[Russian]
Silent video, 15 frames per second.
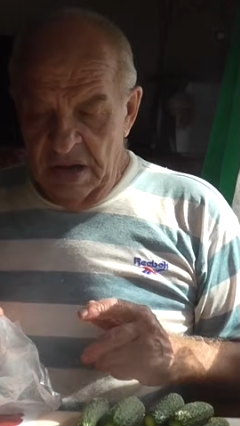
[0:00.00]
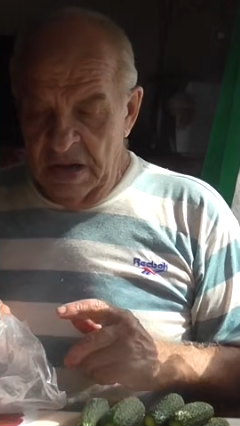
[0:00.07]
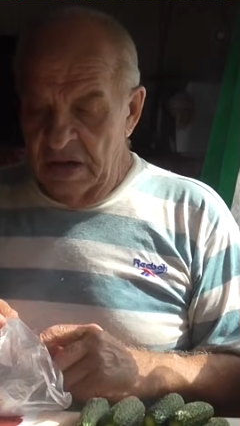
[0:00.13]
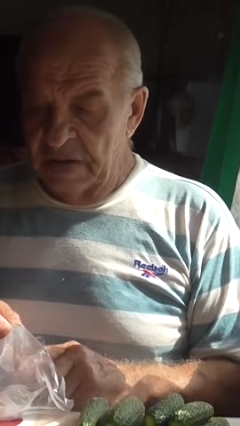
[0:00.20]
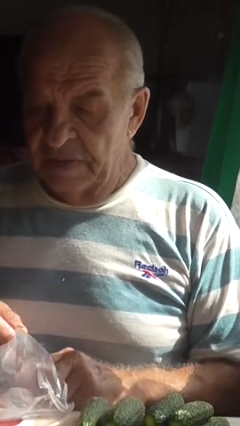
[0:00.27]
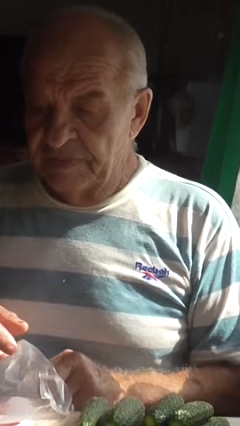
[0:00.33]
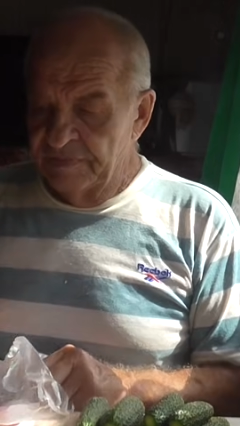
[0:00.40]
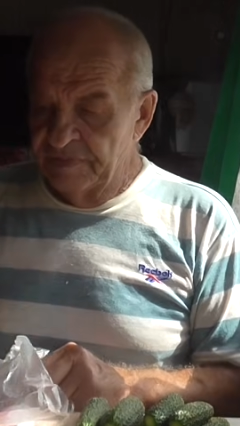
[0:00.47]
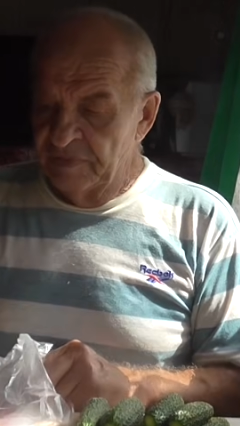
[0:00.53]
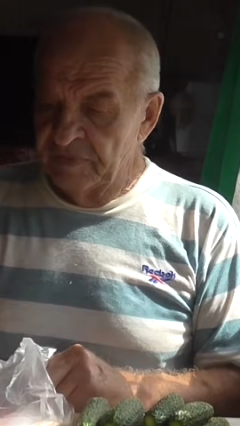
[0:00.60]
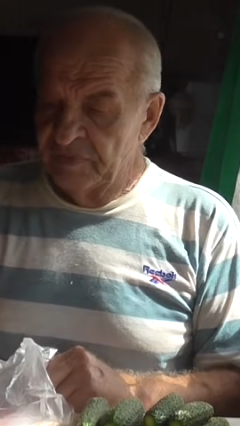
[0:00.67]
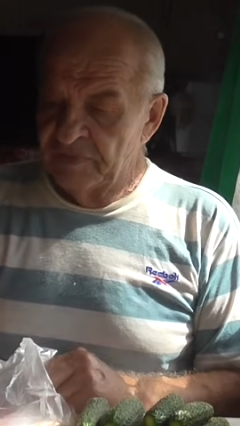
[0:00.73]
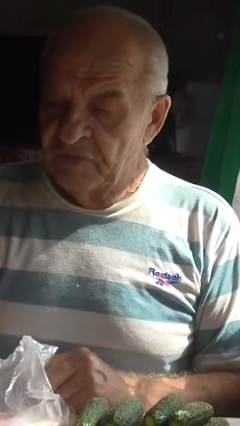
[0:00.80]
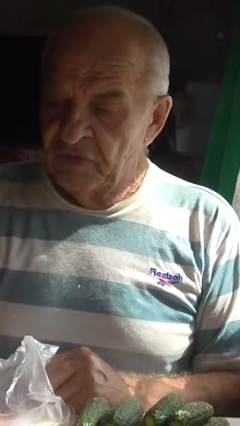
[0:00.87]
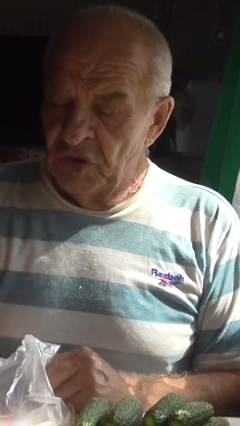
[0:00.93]
Э,
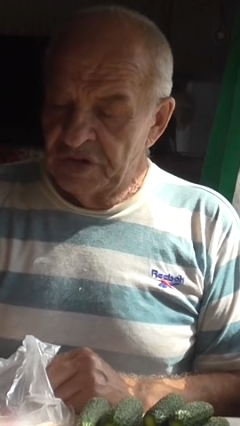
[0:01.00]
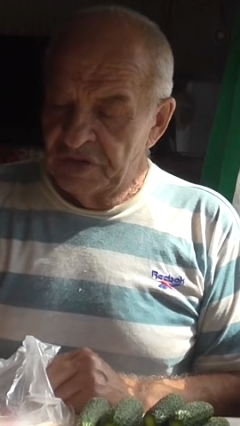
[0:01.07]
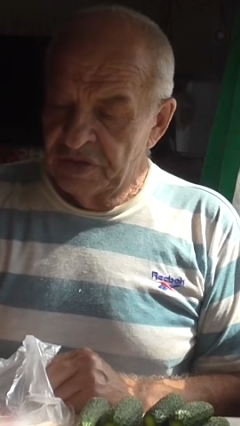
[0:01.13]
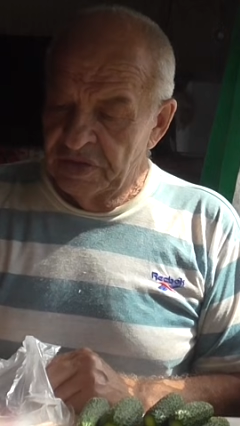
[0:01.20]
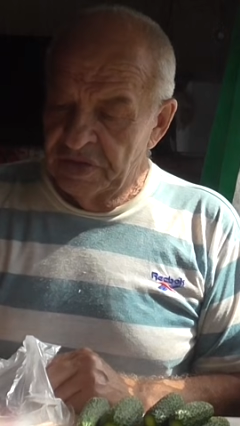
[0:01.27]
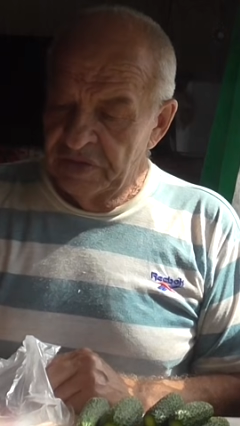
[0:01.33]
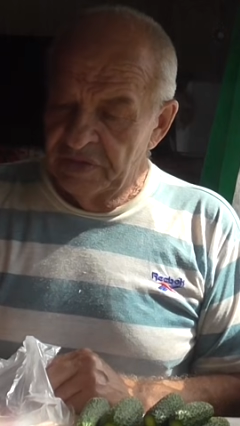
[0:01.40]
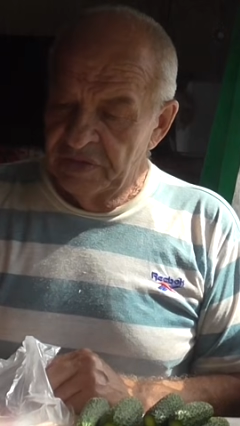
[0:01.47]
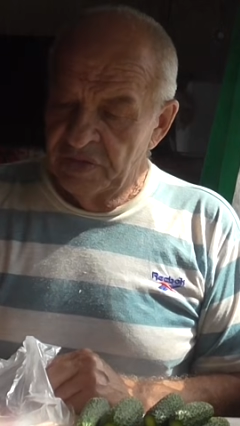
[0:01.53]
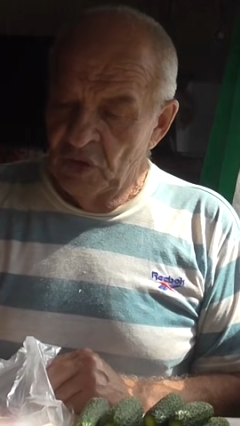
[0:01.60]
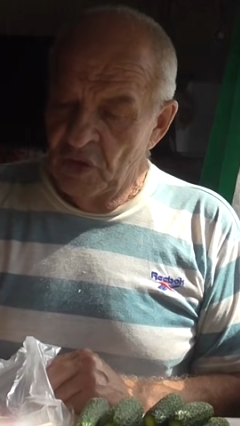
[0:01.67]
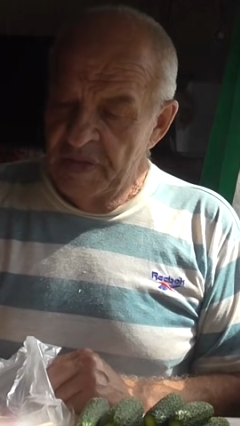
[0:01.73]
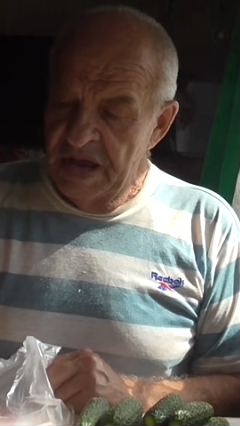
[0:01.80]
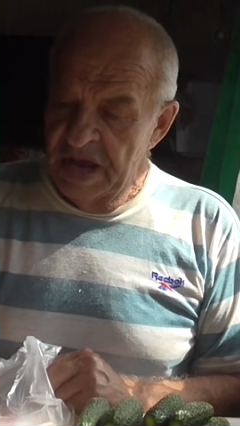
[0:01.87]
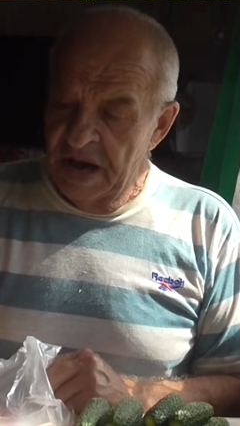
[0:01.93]
вот
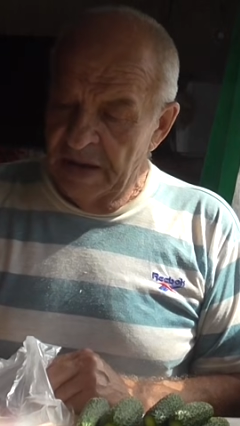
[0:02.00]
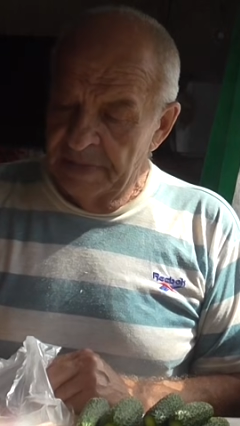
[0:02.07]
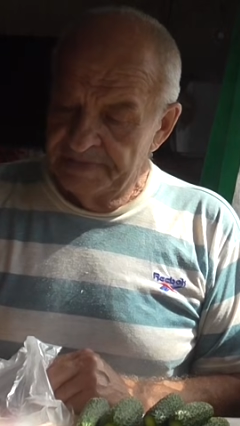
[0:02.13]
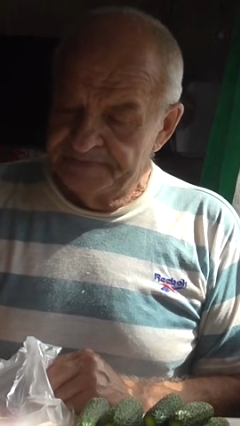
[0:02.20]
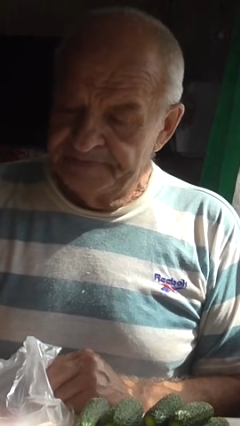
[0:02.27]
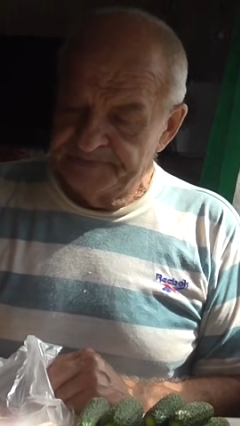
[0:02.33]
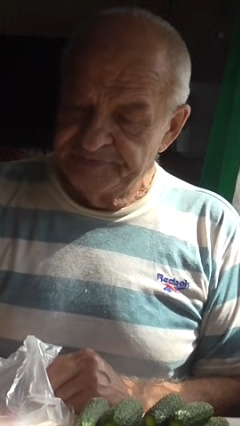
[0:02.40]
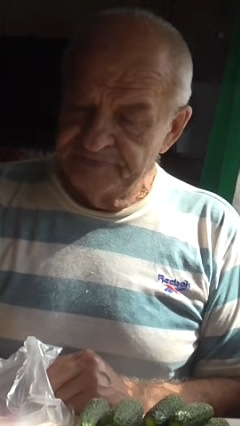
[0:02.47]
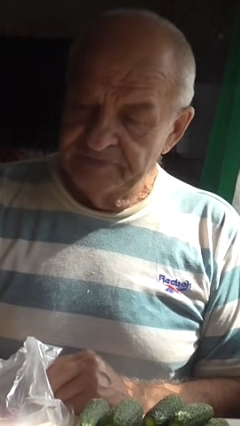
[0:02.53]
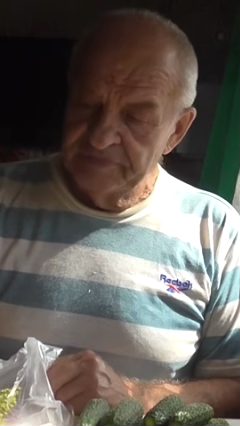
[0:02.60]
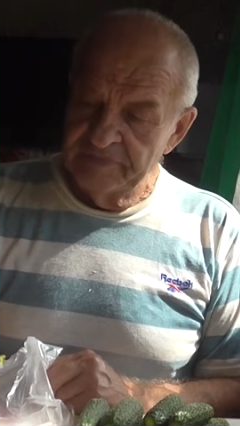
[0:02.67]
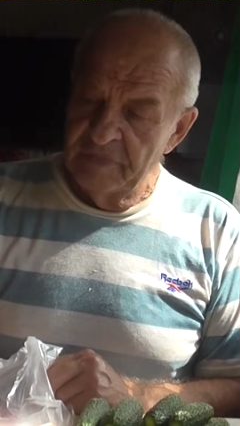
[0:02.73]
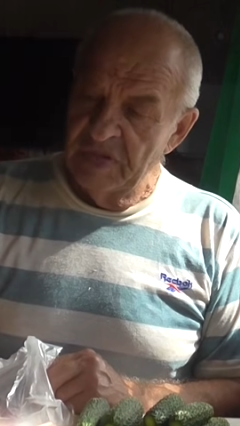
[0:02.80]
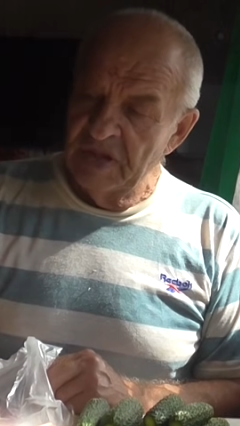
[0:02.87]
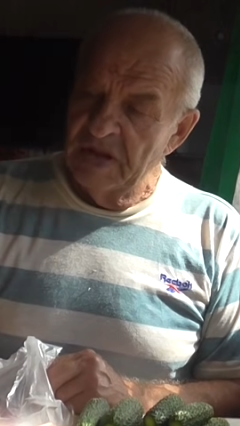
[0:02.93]
у меня
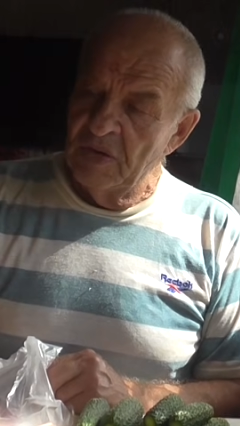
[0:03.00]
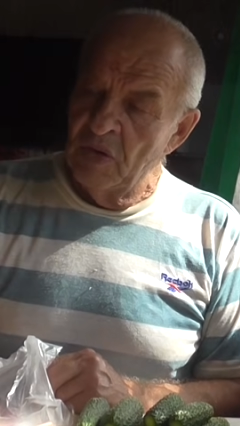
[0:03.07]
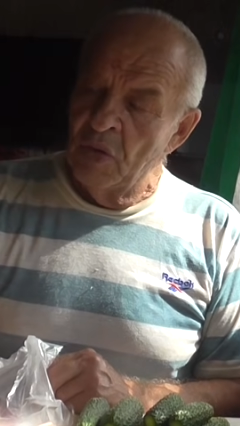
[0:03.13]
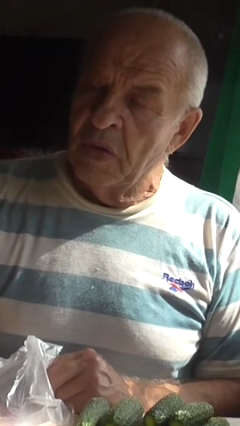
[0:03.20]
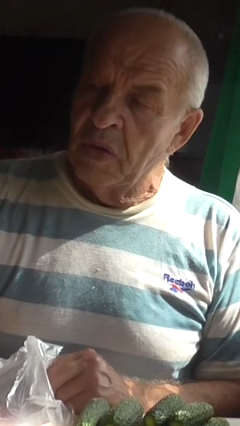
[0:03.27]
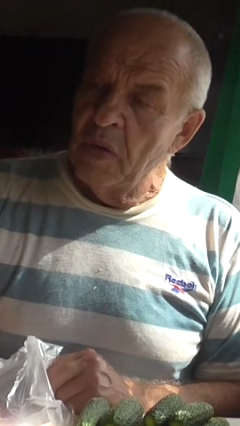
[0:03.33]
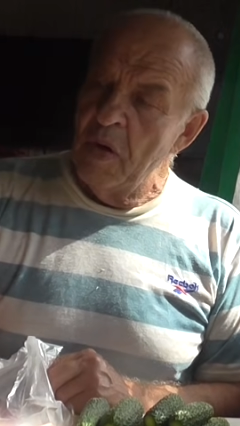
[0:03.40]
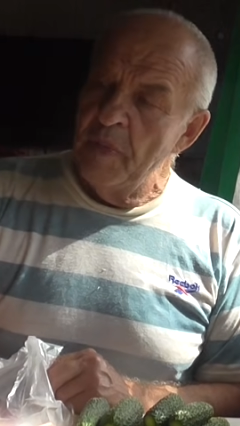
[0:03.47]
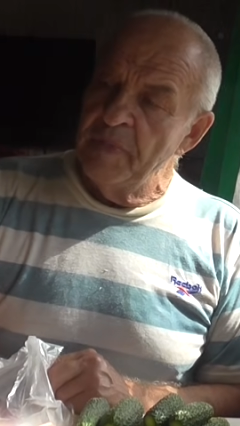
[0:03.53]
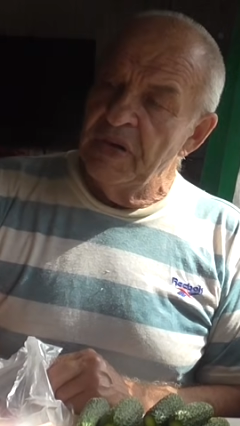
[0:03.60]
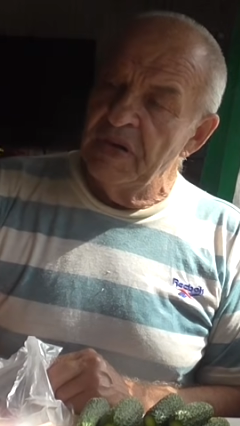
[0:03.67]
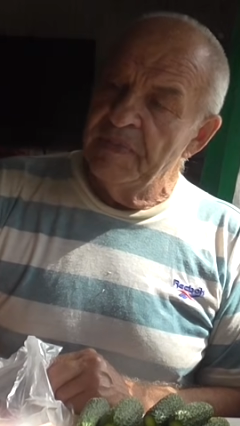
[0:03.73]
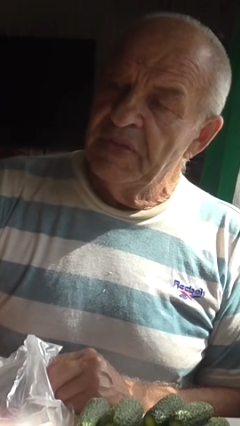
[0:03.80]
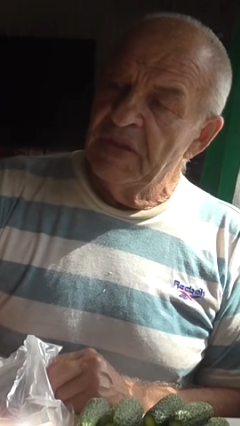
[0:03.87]
укроп